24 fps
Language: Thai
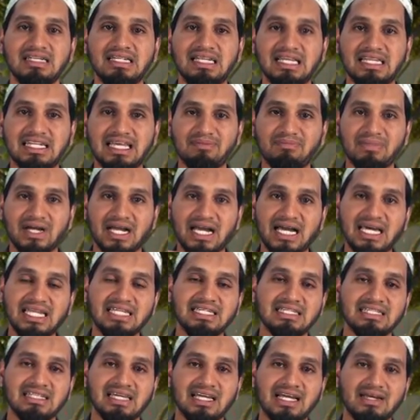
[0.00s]
ระดับขั้
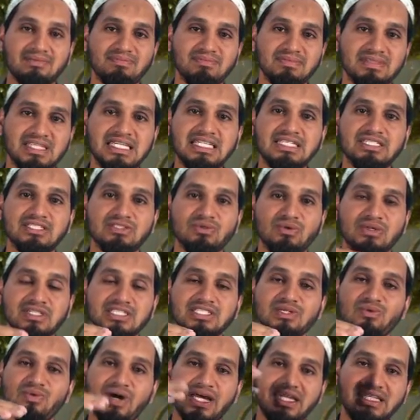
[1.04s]
นนะครับในสวง
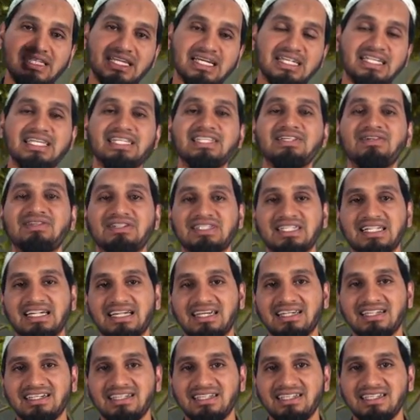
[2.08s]
สวรรค์อย่างแน่นอน
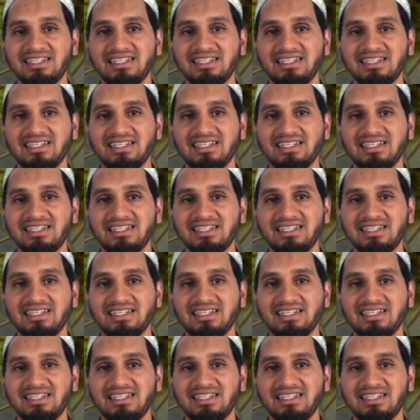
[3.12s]
ฮะ